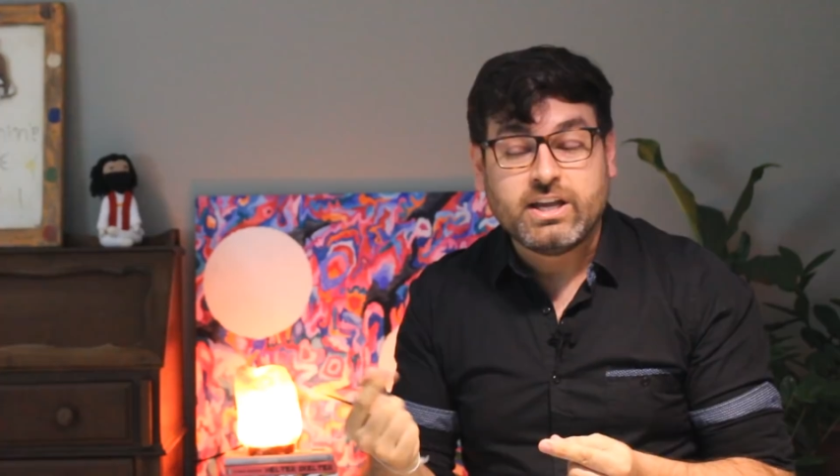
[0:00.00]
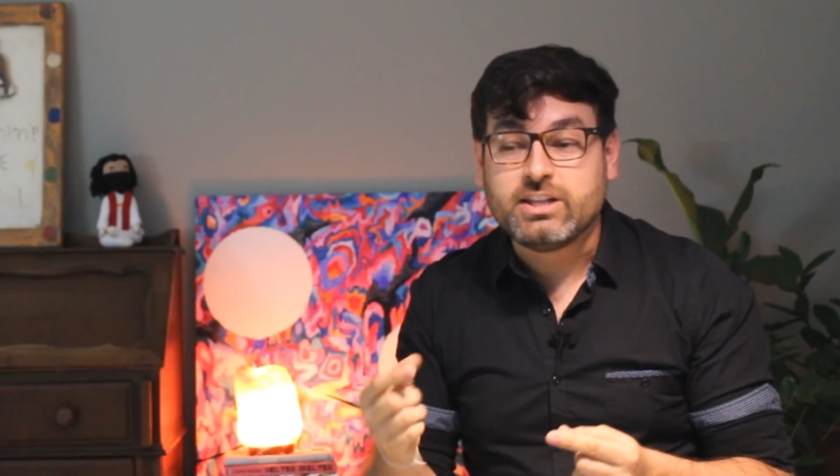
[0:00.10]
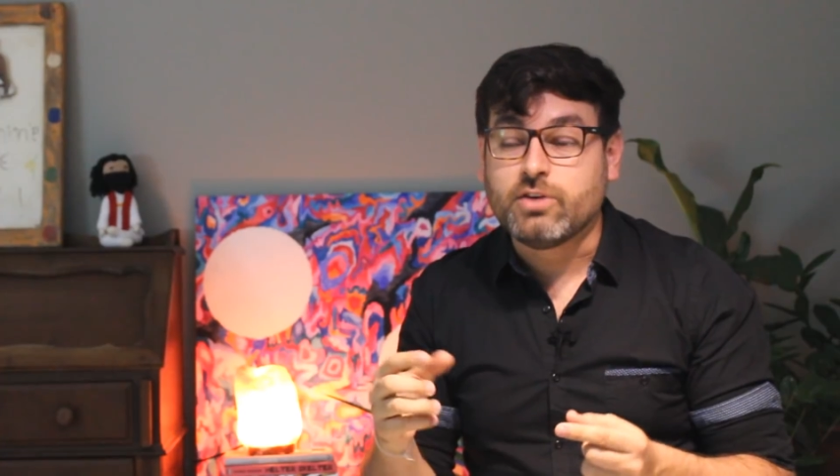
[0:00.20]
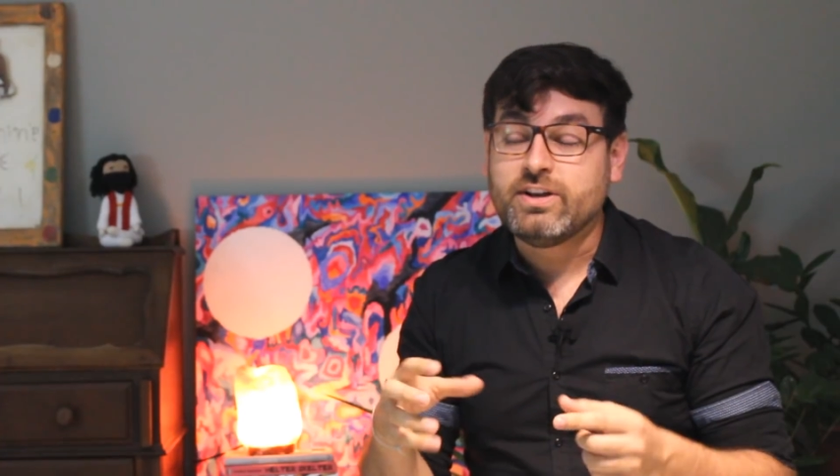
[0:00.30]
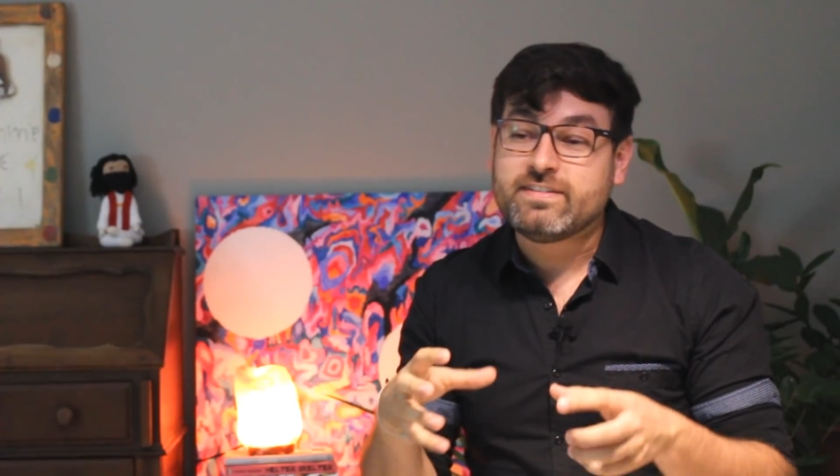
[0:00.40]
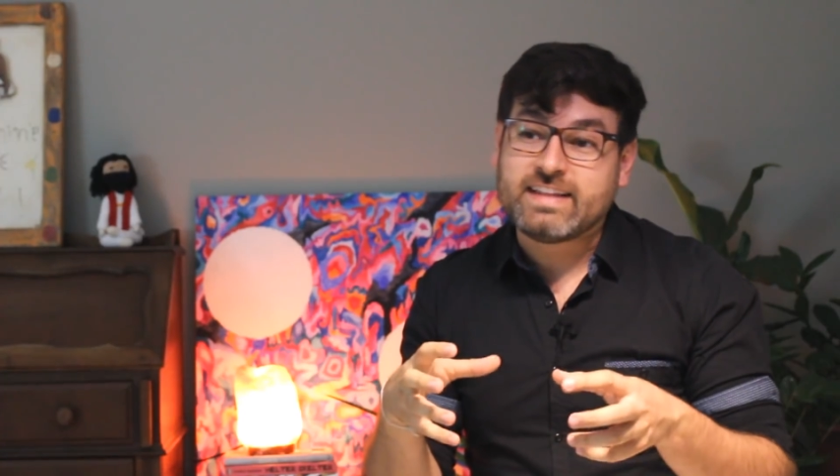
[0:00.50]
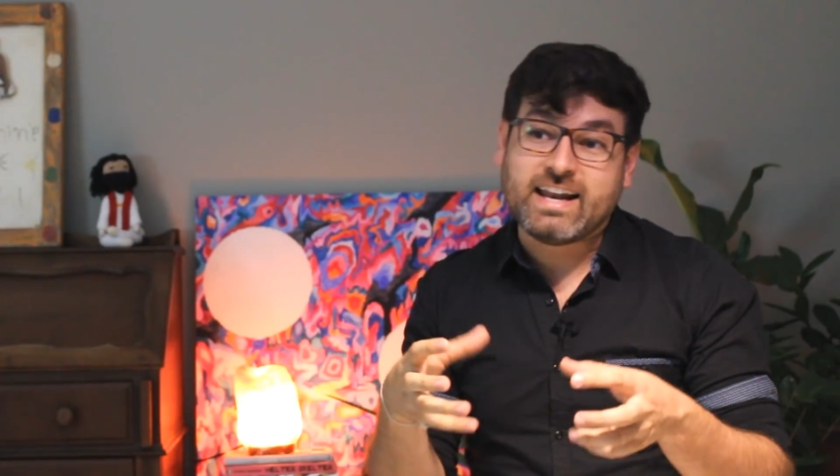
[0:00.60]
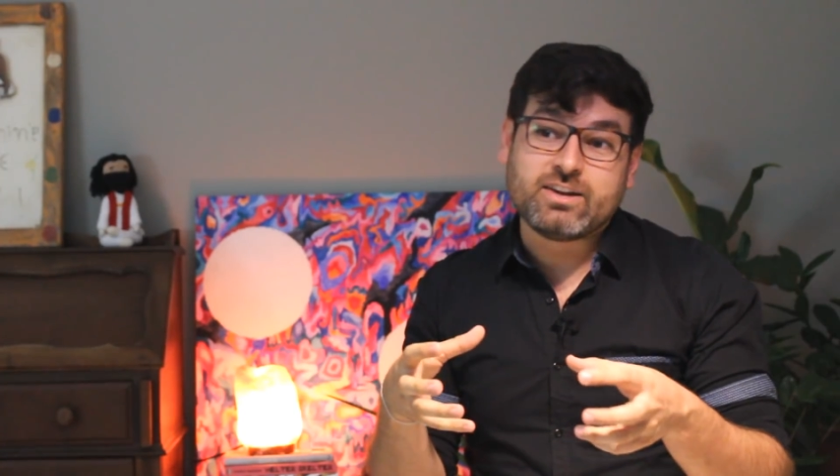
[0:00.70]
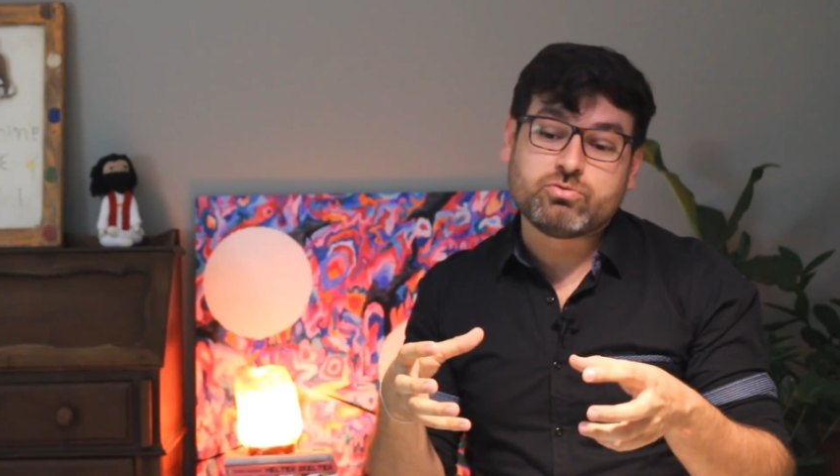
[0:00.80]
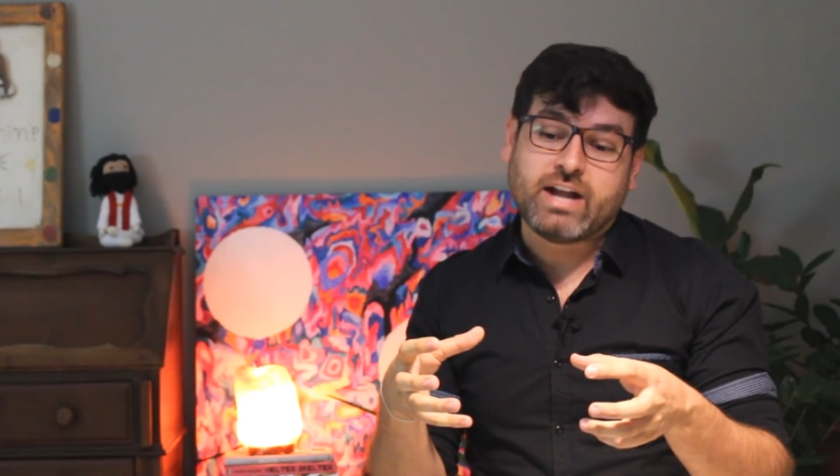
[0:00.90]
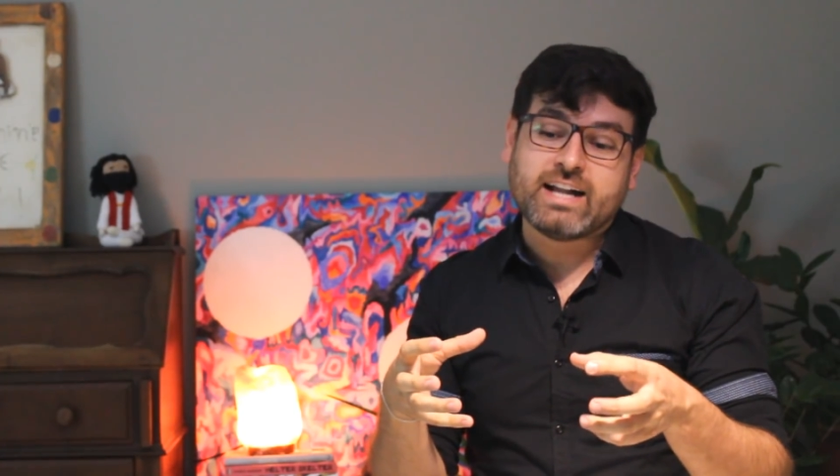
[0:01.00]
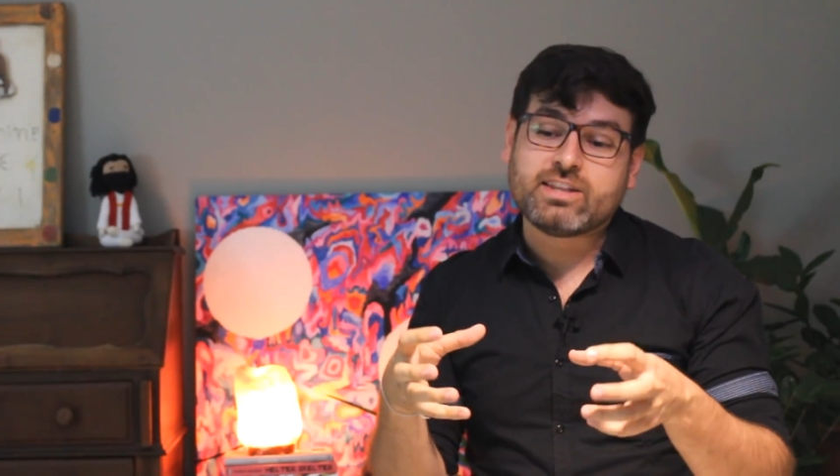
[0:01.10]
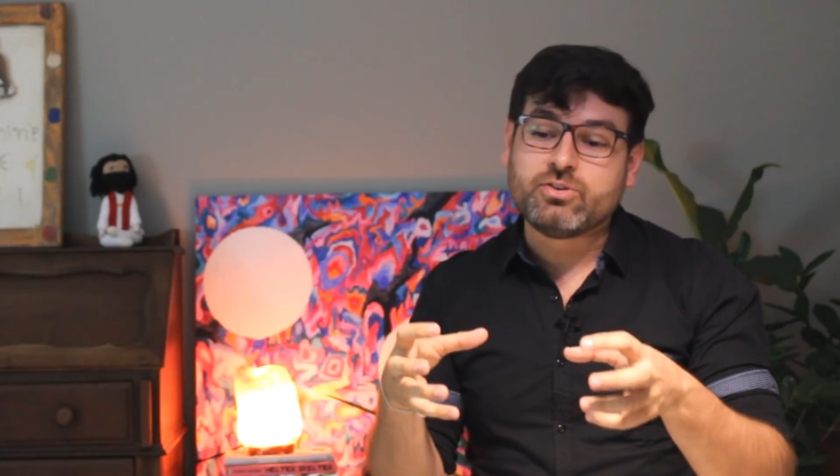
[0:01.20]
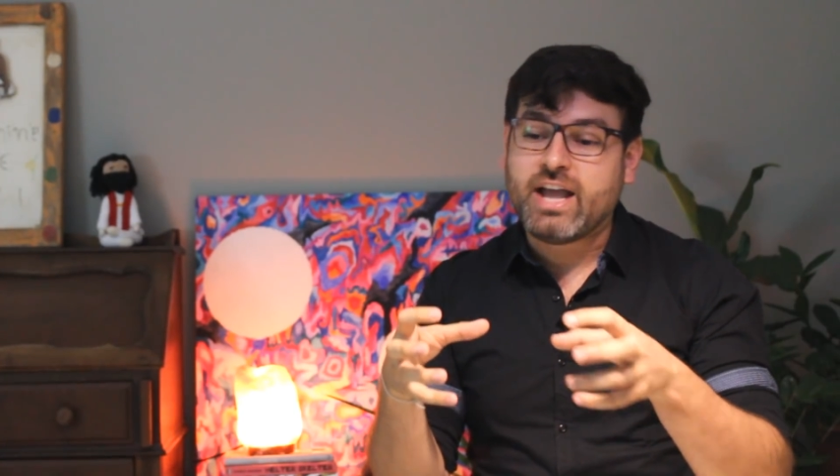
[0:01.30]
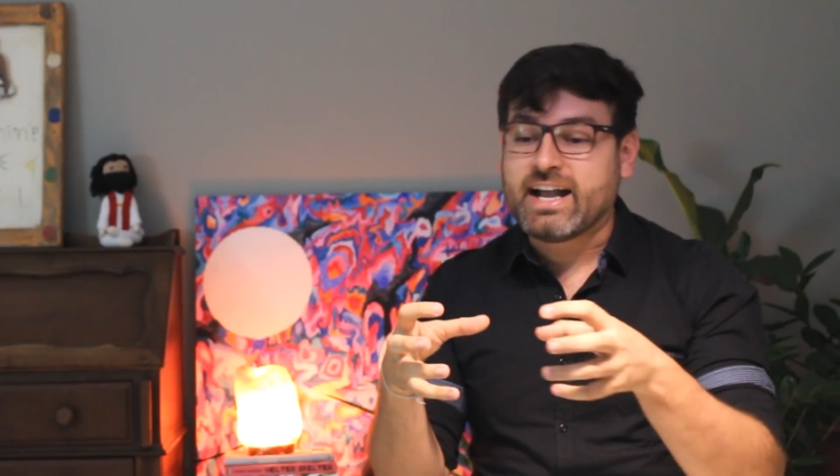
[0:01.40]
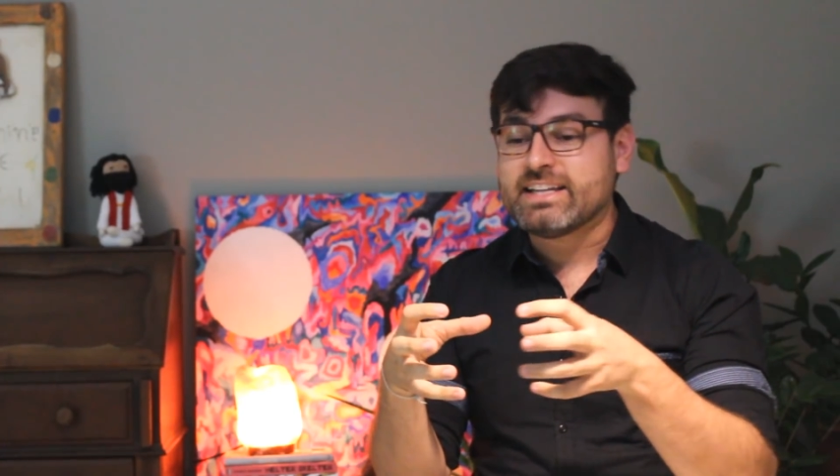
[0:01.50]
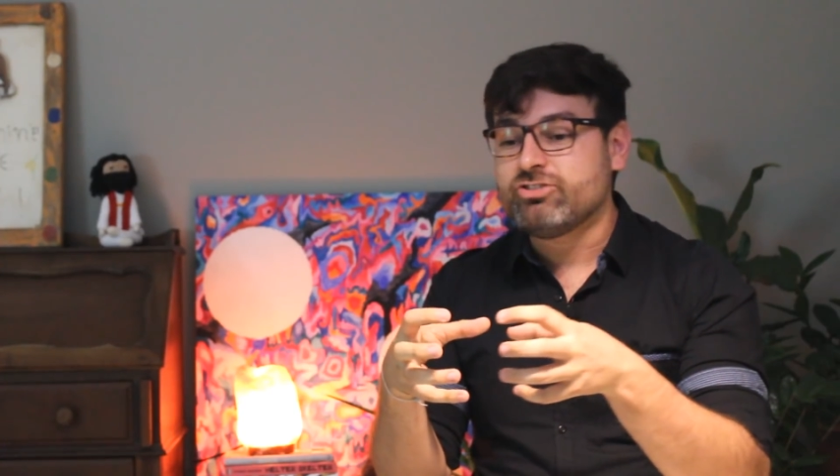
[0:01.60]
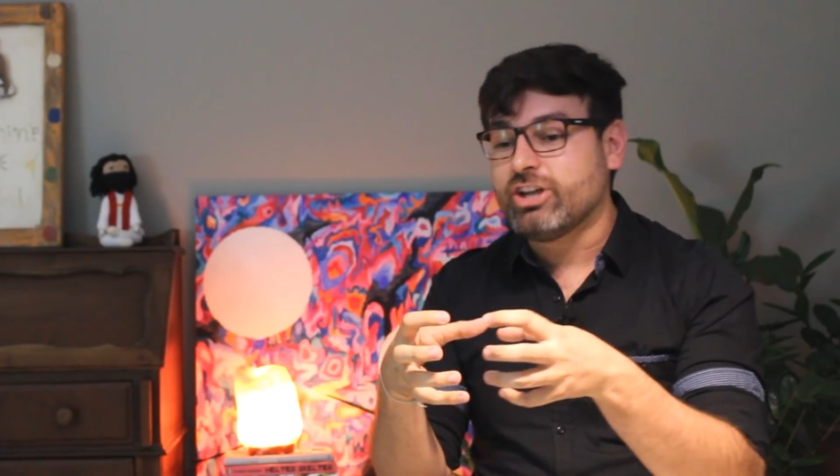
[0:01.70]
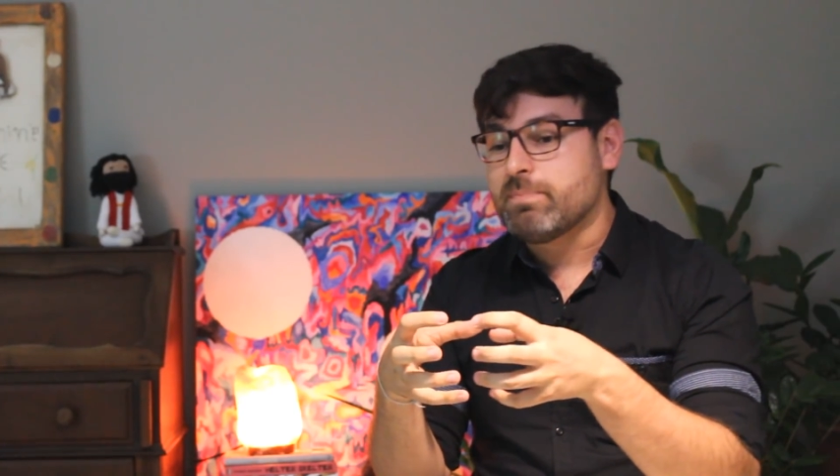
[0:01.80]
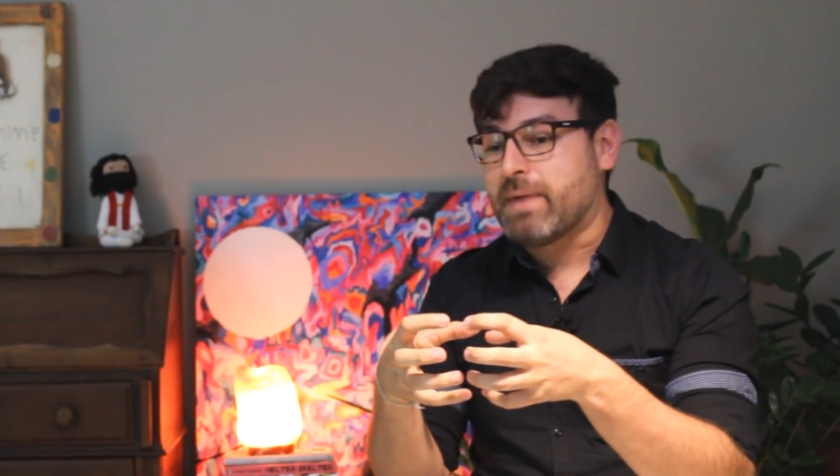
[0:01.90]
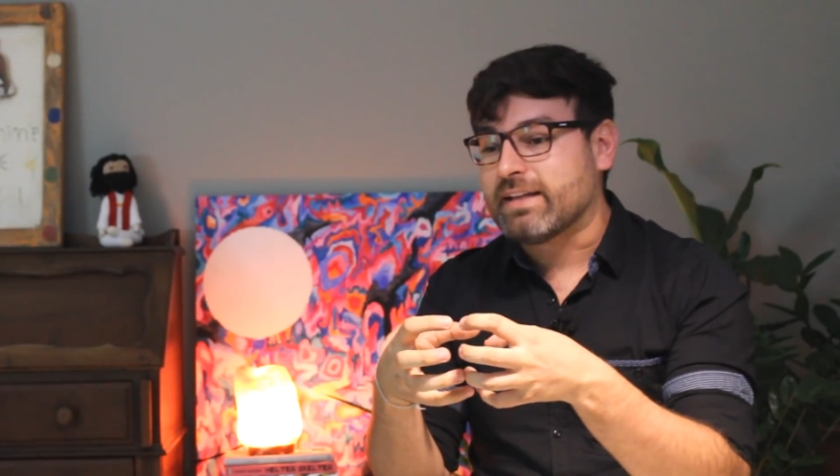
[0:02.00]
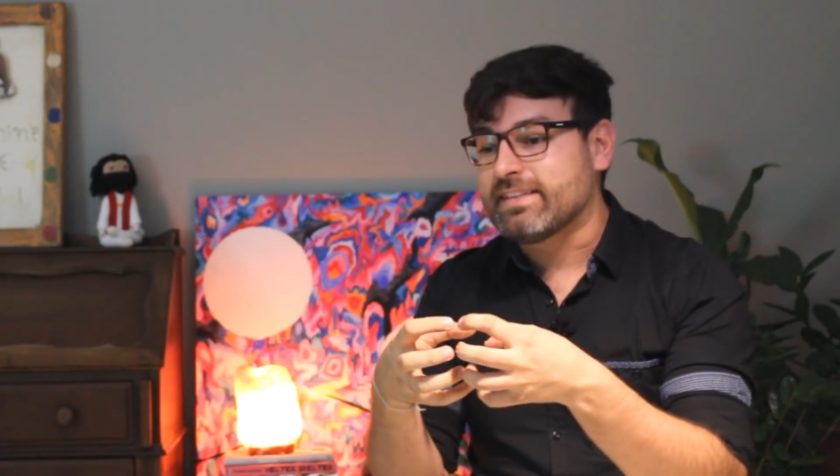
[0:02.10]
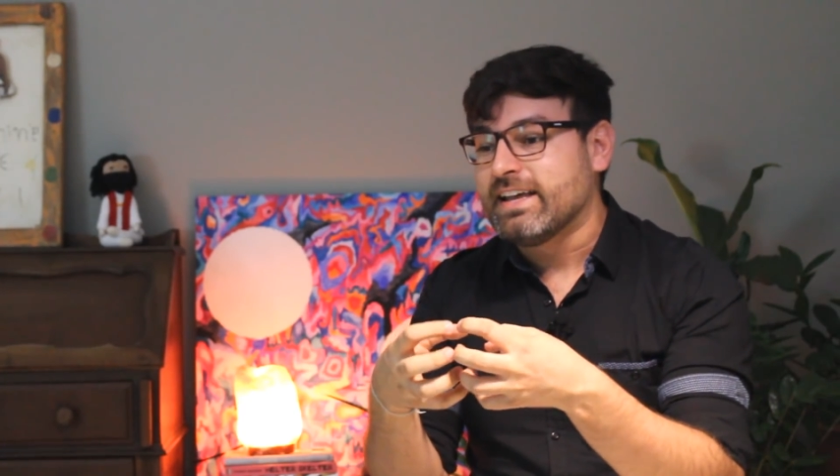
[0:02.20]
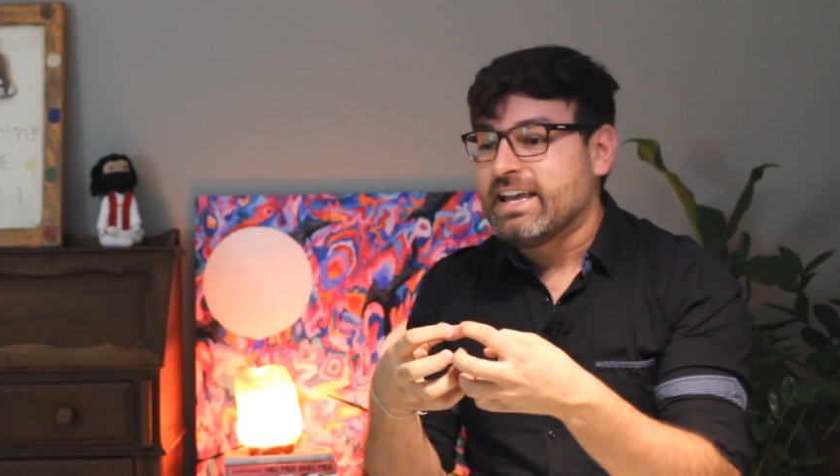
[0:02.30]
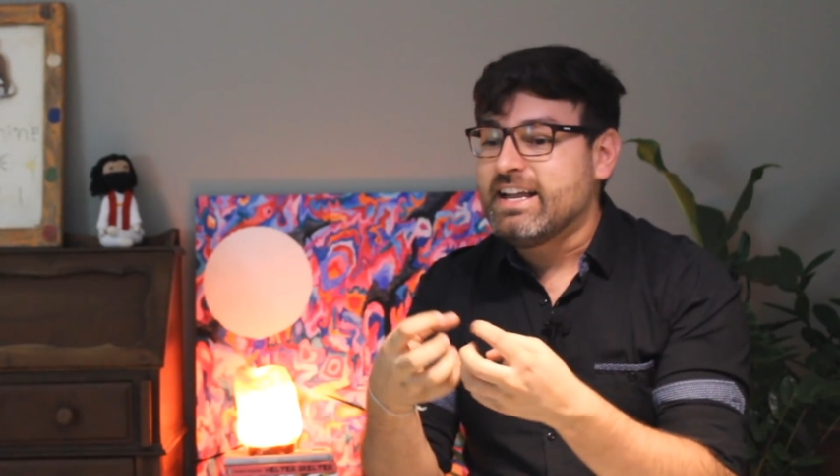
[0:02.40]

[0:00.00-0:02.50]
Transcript: Então ele está lá no Tártaro e a cada dia que passa,